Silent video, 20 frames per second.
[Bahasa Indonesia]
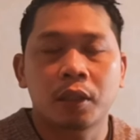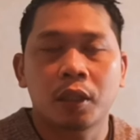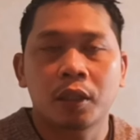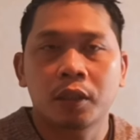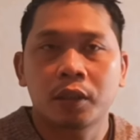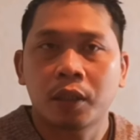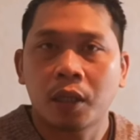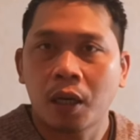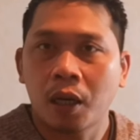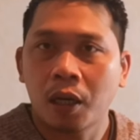
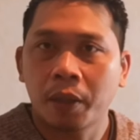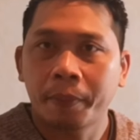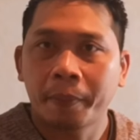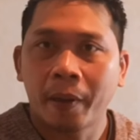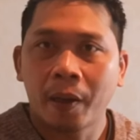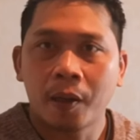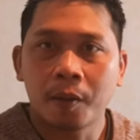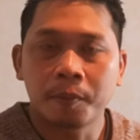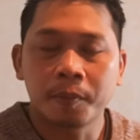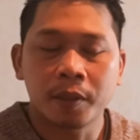saya istirahat
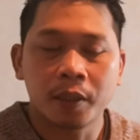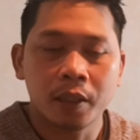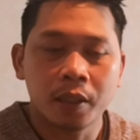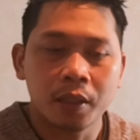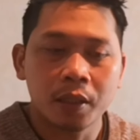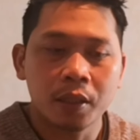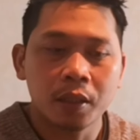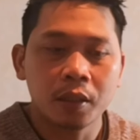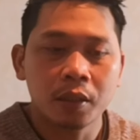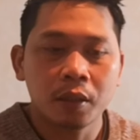malamnya
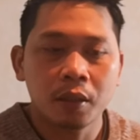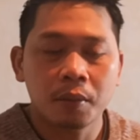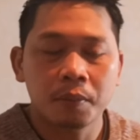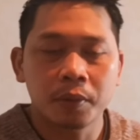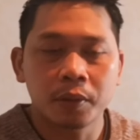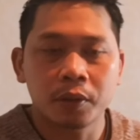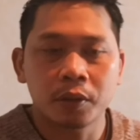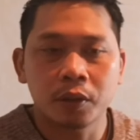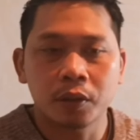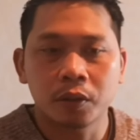
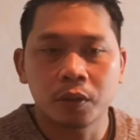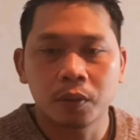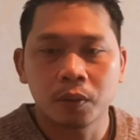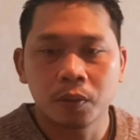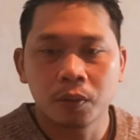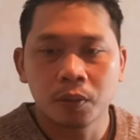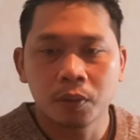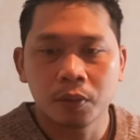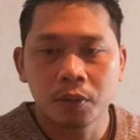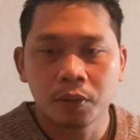habis
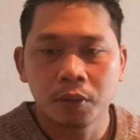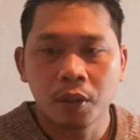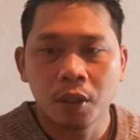itu